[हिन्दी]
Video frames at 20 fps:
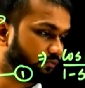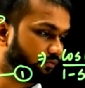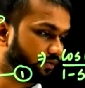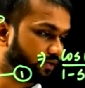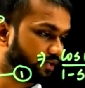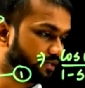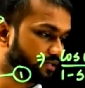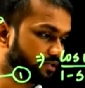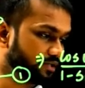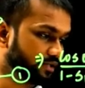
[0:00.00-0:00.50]

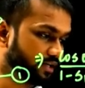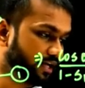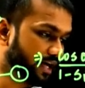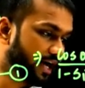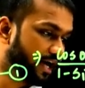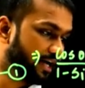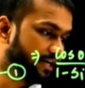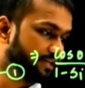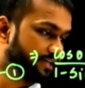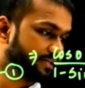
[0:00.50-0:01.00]
फर्स्ट
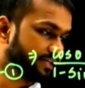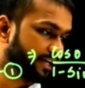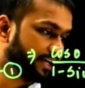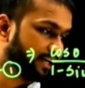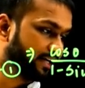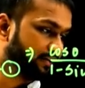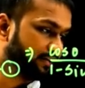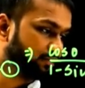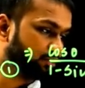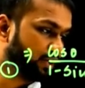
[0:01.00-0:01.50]
एंड
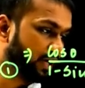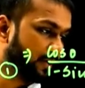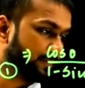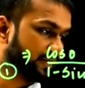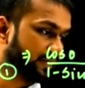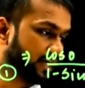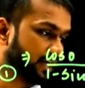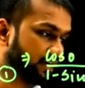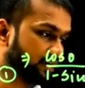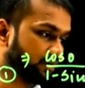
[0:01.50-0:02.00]
सेकंड तो आप
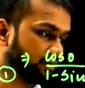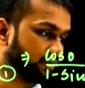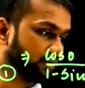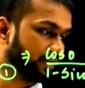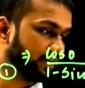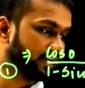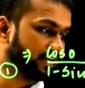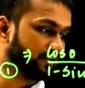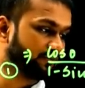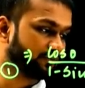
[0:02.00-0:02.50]
क्या करोगे
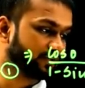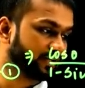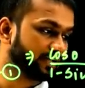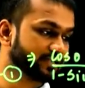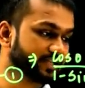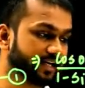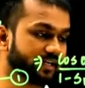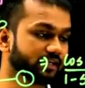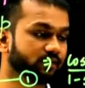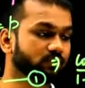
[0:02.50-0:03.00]
लेफ्ट हैंड
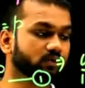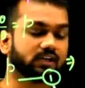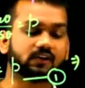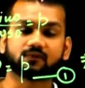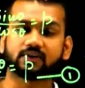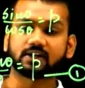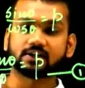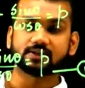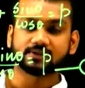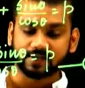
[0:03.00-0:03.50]
साइड को
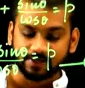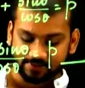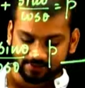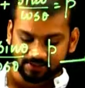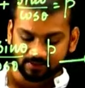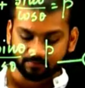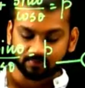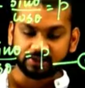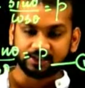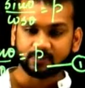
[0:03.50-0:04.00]
लेफ्ट हैंड साइड
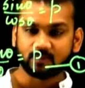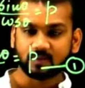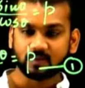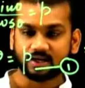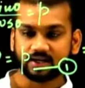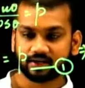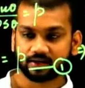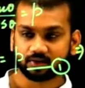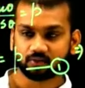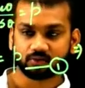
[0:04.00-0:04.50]
से
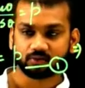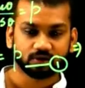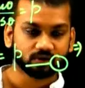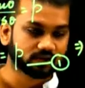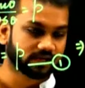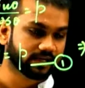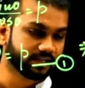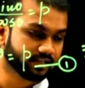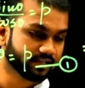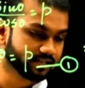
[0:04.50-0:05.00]
मल्टीप्लाई करोगे और
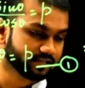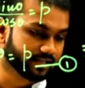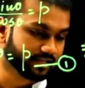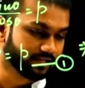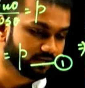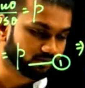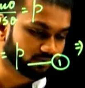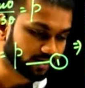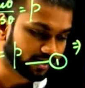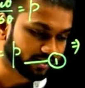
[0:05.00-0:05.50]
राइट हैंड
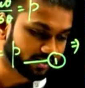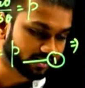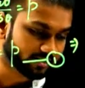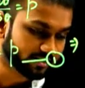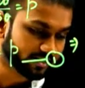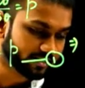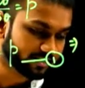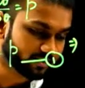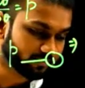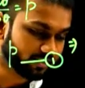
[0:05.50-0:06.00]
साइड को राइट हैंड
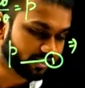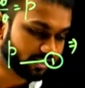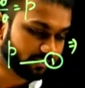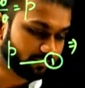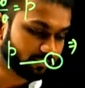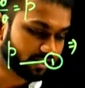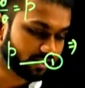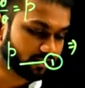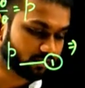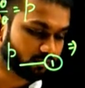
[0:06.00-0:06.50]
साइड से
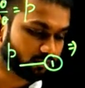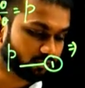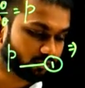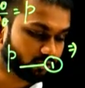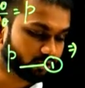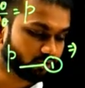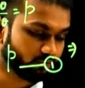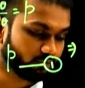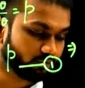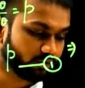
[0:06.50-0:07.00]
मल्टीप्लाई करोगे तो
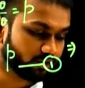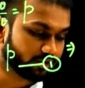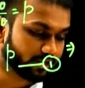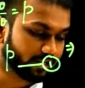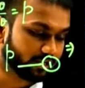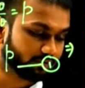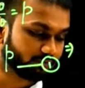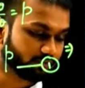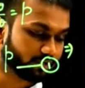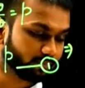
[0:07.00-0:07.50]
यू विल
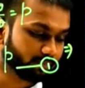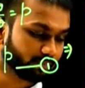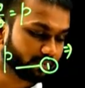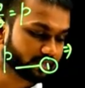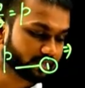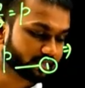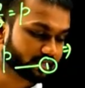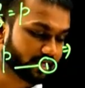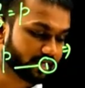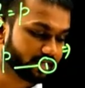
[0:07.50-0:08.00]
राइट वन
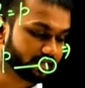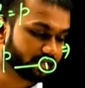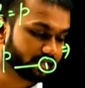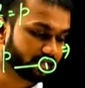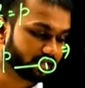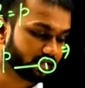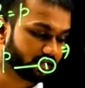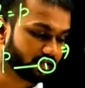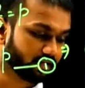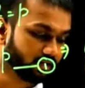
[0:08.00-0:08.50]
प्लस साइन
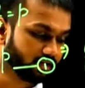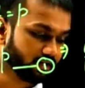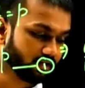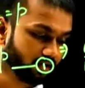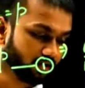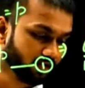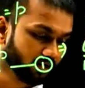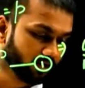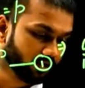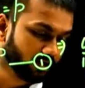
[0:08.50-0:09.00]
थीटा
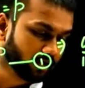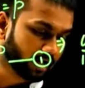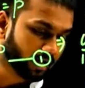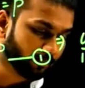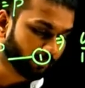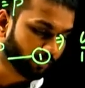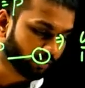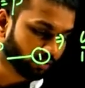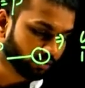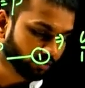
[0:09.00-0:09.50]

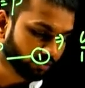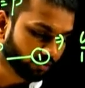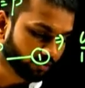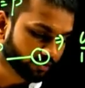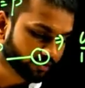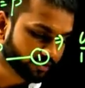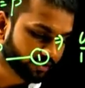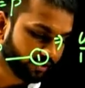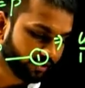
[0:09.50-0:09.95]
अपॉन कॉस